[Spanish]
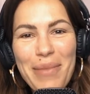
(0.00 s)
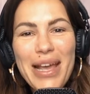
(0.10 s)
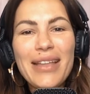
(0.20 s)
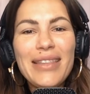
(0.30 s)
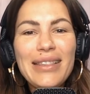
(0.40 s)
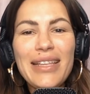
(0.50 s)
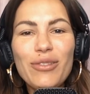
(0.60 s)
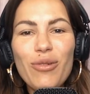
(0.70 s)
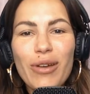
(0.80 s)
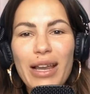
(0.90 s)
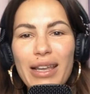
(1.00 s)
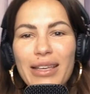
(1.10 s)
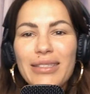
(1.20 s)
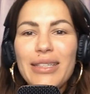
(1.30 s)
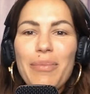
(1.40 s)
me encanta el título que
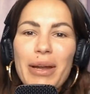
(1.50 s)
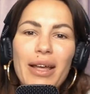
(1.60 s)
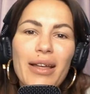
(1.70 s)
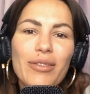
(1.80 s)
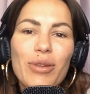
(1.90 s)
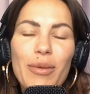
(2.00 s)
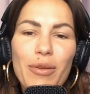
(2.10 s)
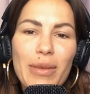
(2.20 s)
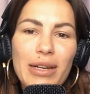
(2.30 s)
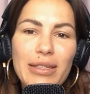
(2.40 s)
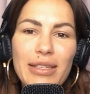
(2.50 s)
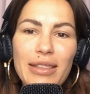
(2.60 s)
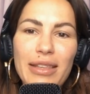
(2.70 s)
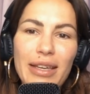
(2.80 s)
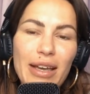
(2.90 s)
elegiste para tu libro más
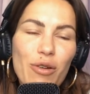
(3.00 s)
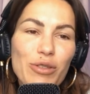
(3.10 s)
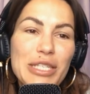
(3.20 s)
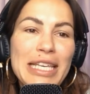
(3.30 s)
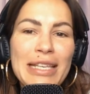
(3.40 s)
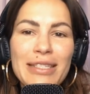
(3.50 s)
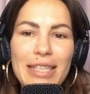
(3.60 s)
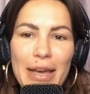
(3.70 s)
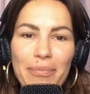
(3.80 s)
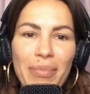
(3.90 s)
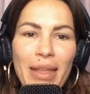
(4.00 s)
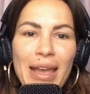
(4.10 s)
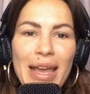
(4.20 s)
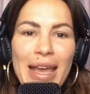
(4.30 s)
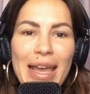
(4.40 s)
reciente, Conciencia.
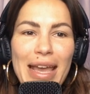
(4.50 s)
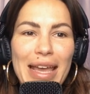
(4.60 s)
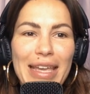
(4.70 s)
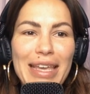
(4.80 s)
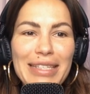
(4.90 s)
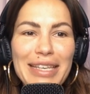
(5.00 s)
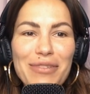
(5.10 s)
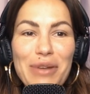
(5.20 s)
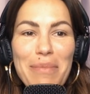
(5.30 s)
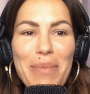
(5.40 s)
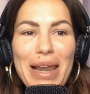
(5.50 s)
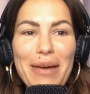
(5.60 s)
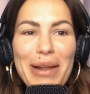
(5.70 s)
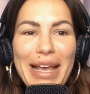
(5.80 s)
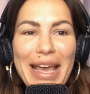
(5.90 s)
Y es que es una
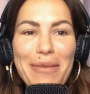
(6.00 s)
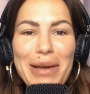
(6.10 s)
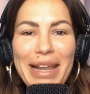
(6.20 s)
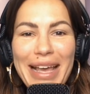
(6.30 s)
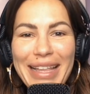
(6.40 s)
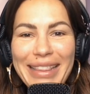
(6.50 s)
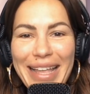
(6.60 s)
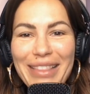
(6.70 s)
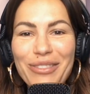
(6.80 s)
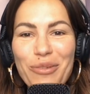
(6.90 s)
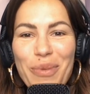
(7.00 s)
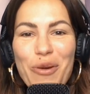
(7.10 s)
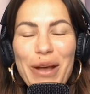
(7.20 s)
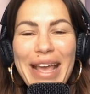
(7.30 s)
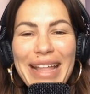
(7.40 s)
palabra que abarca tanto,
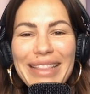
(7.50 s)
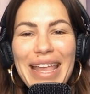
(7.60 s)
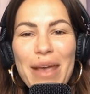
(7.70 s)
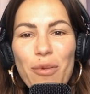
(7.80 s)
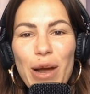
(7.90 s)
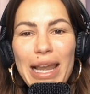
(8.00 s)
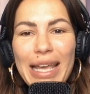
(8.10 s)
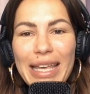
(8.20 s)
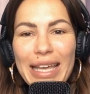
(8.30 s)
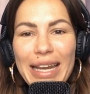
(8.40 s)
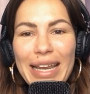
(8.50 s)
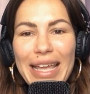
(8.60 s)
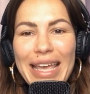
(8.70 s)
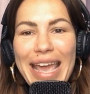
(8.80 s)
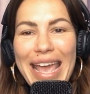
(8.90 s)
pero ¿qué te llevó a elegir
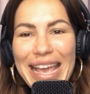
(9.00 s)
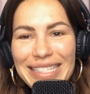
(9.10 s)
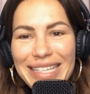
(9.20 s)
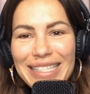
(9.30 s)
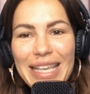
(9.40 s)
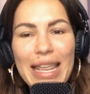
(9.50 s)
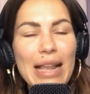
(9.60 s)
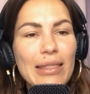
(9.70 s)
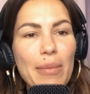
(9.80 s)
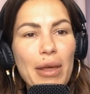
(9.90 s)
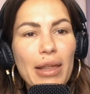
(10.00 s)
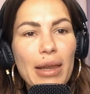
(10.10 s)
que ese sería el tema del